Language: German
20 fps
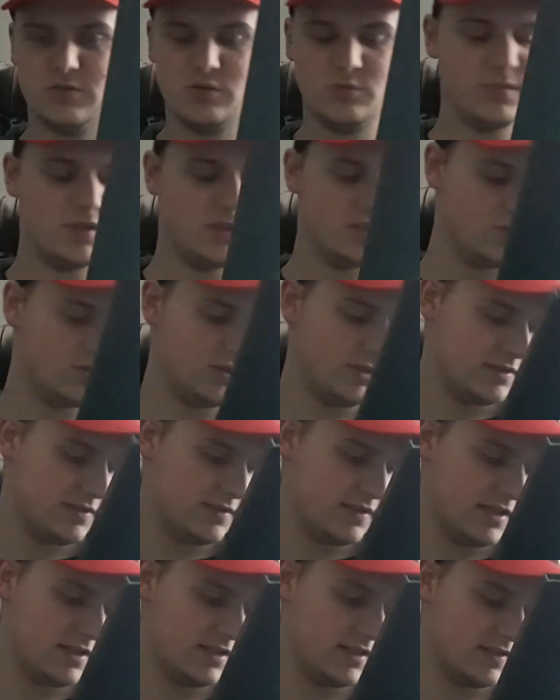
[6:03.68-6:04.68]
wir mal so, als
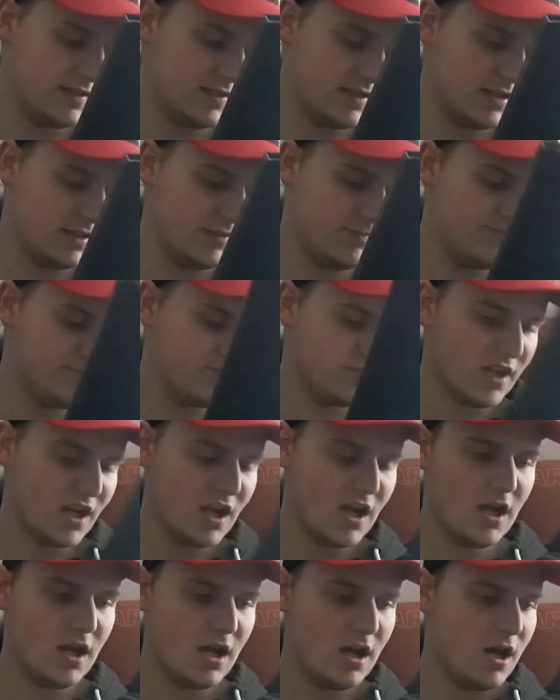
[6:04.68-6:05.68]
andere Sachen.
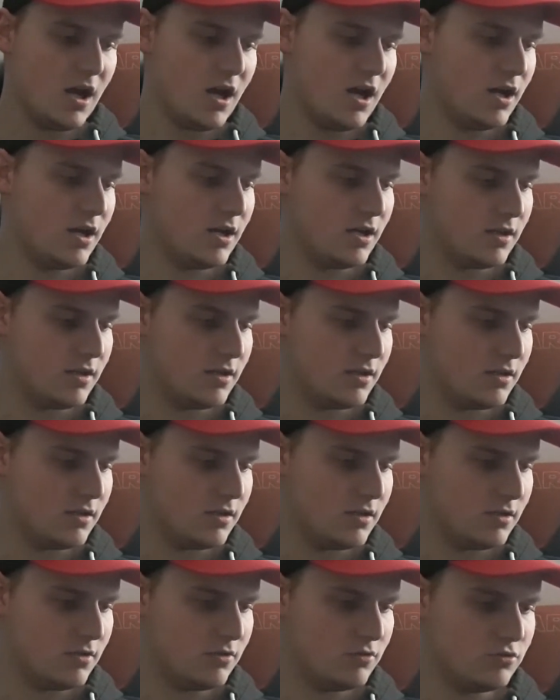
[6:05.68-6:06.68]

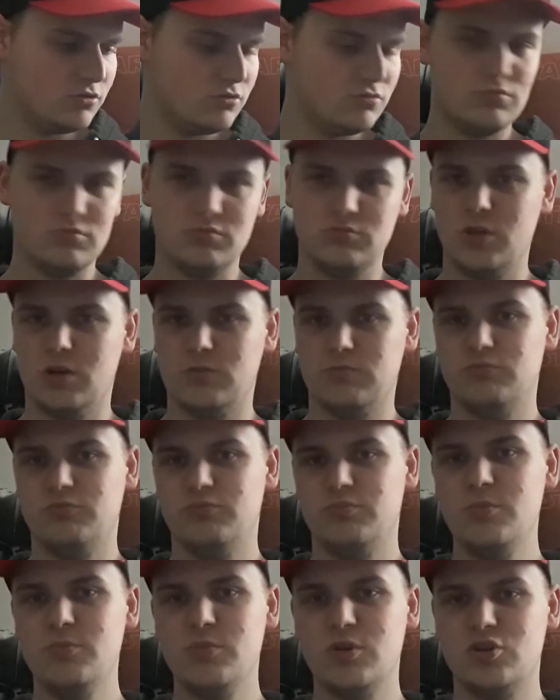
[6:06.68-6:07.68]
Äh, und
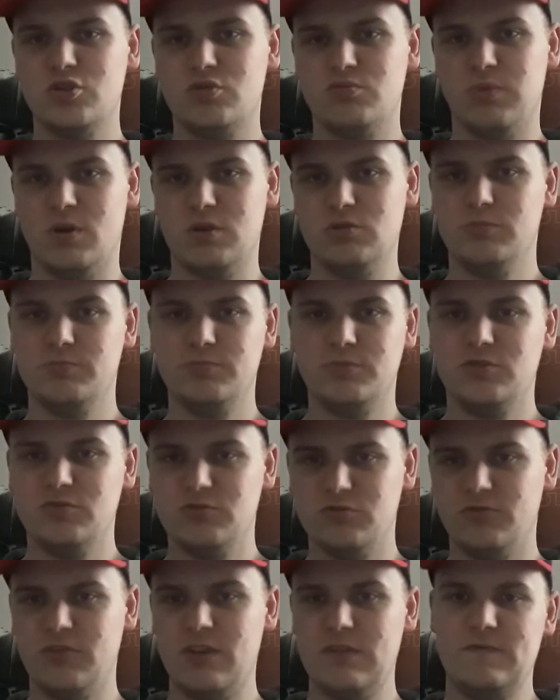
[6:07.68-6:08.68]
bin mal gespannt, ob
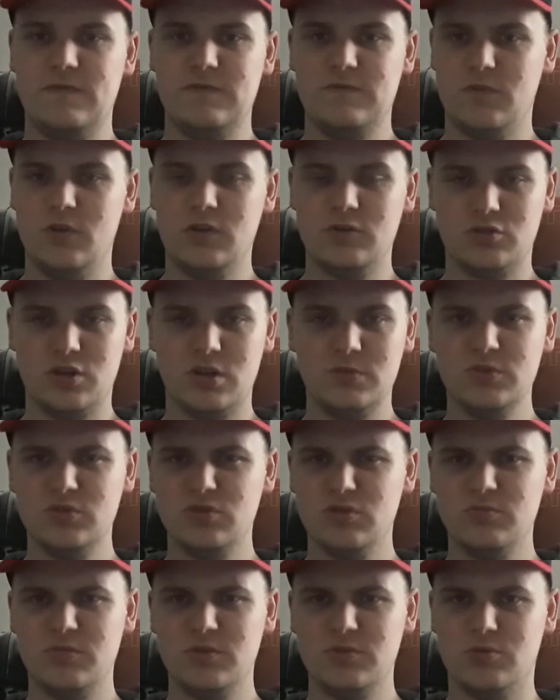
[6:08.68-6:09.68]
das welch. Ja, schreibt mir
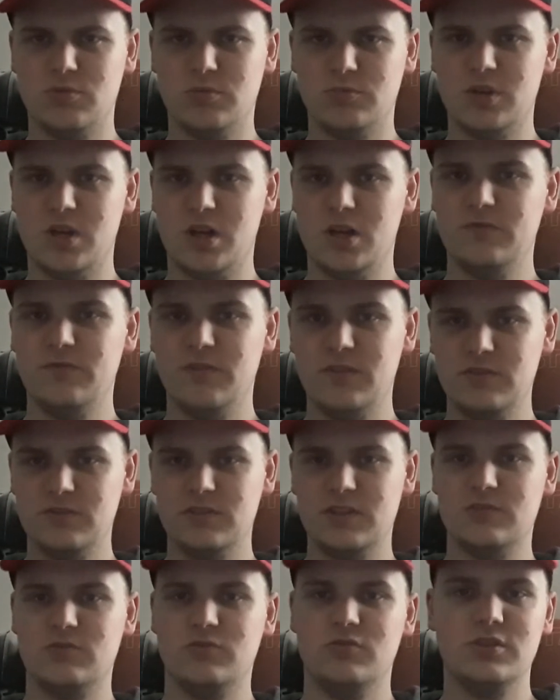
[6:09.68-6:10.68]
sonst mal in die Kommentare, wenn ihr
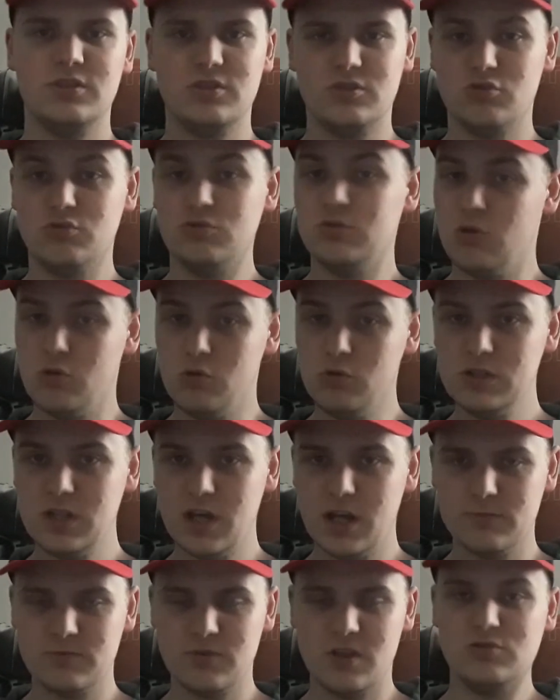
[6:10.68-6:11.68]
das euch schon geholt
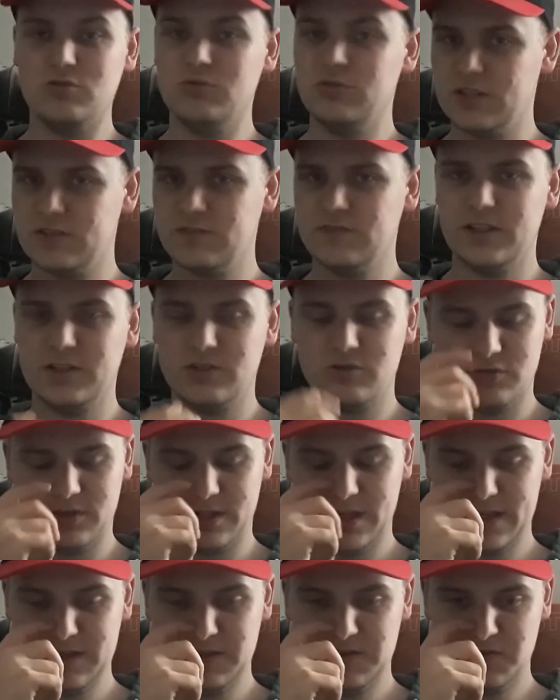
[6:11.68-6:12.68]
habt. Also das vielleicht schon
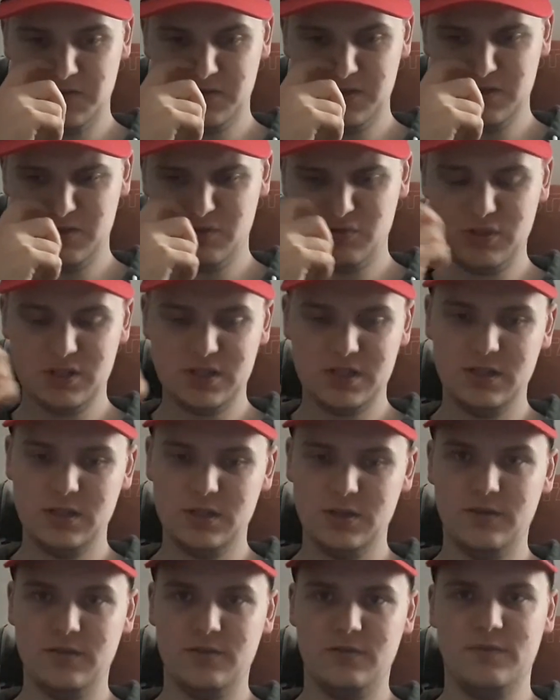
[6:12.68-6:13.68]
kennen solltet
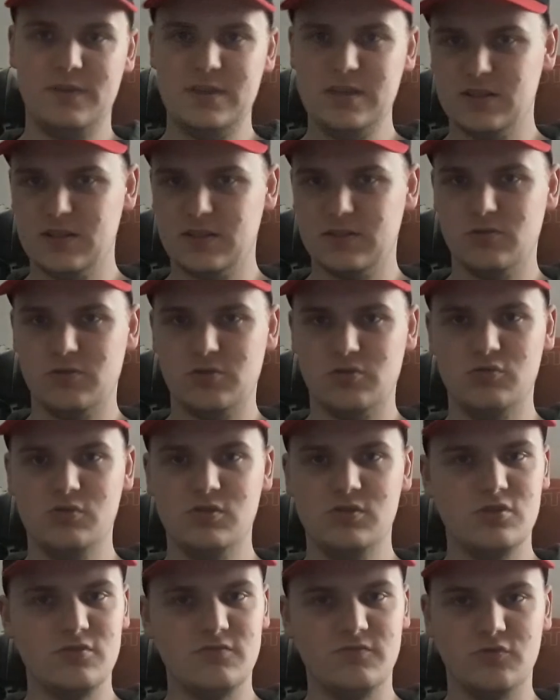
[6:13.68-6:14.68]
oder äh, wenn ihr das euch
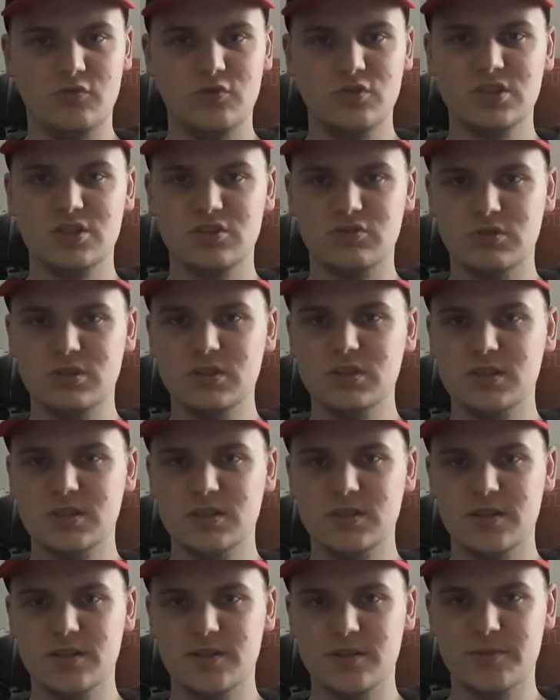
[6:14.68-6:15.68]
holen würdet und
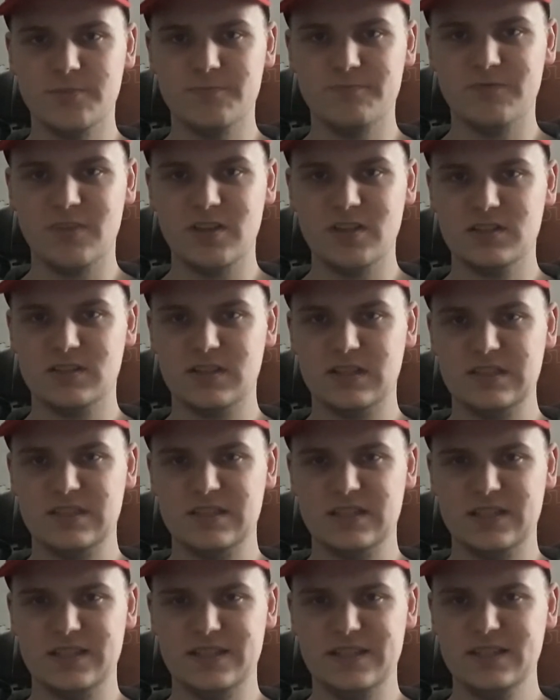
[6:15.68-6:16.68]
ähm, wenn ihr
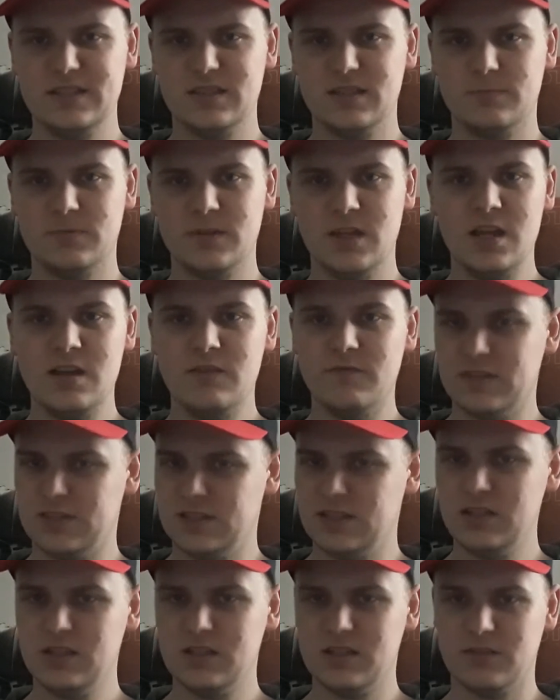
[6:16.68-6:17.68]
das gelesen habt, was
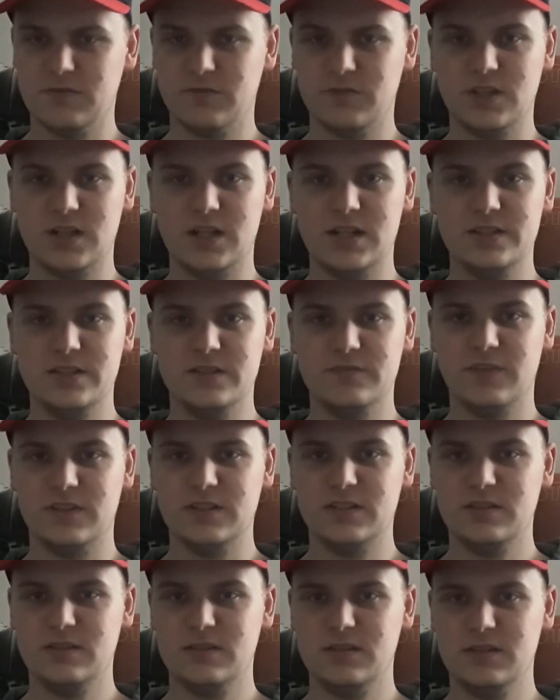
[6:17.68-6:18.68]
ihr denn davon haltet.
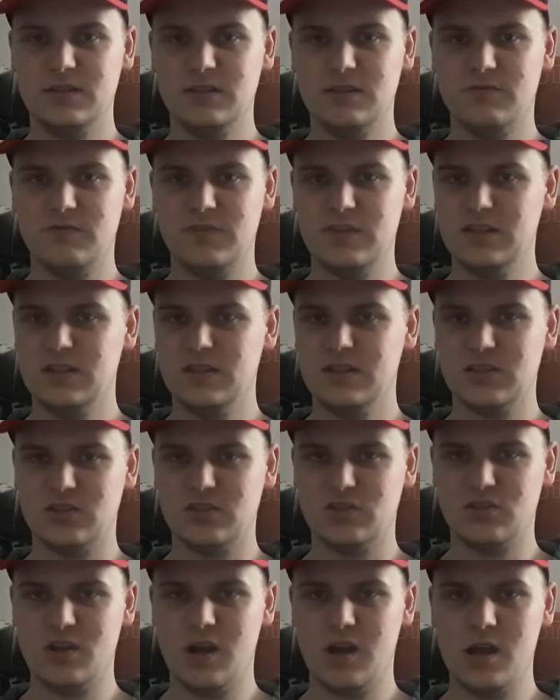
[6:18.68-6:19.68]
Fandet, findet ihr
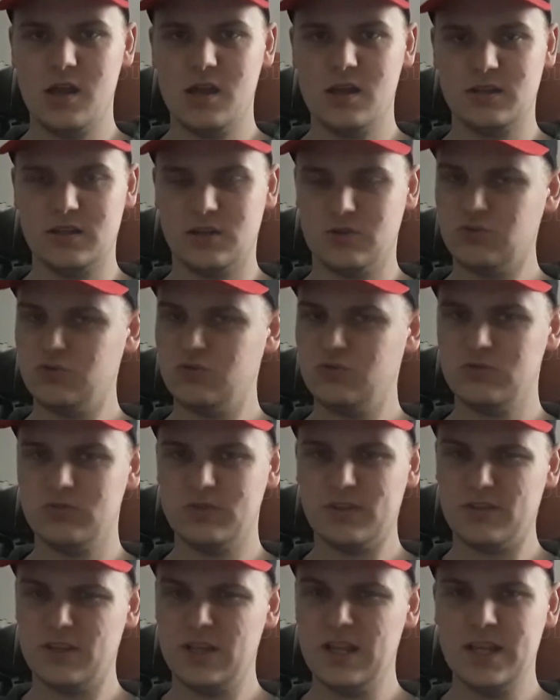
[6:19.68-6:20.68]
das äh, genauso gut
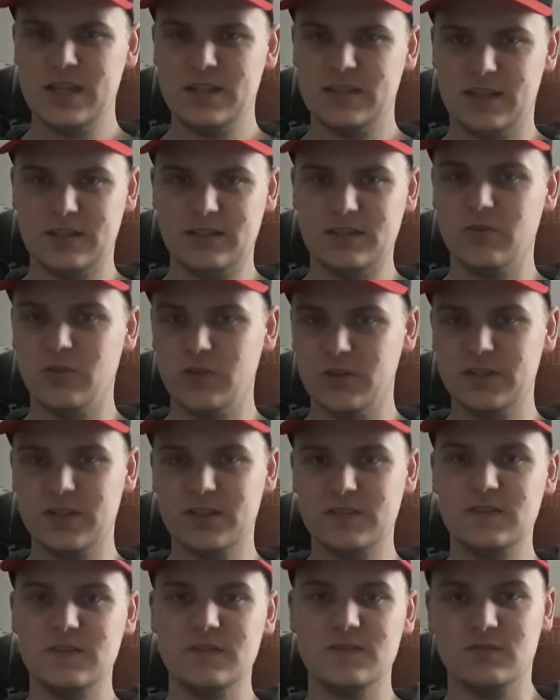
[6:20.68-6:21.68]
oder denkt ihr euch
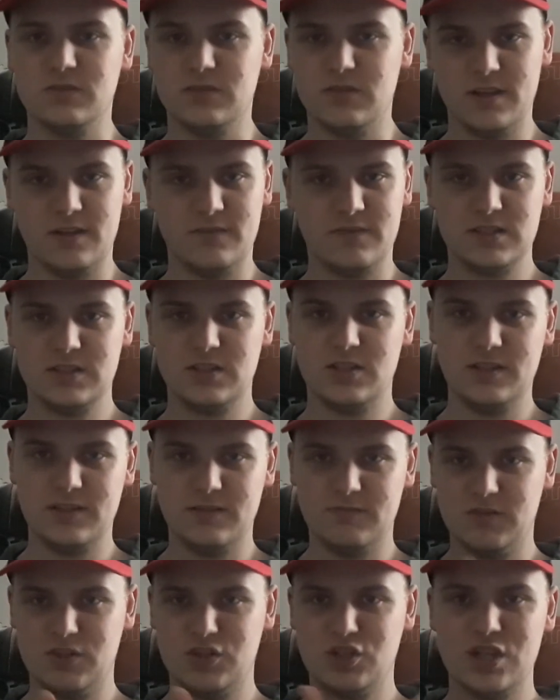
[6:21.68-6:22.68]
jetzt hier so, Digga, was,
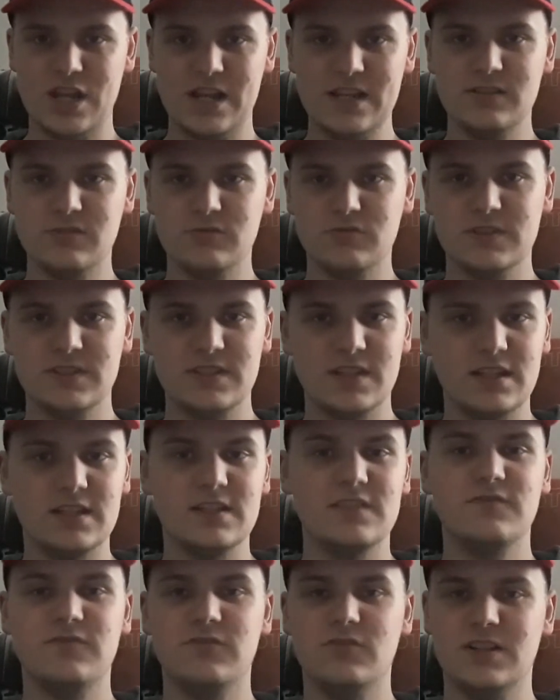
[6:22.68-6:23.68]
was stellt ihr uns da jetzt vor?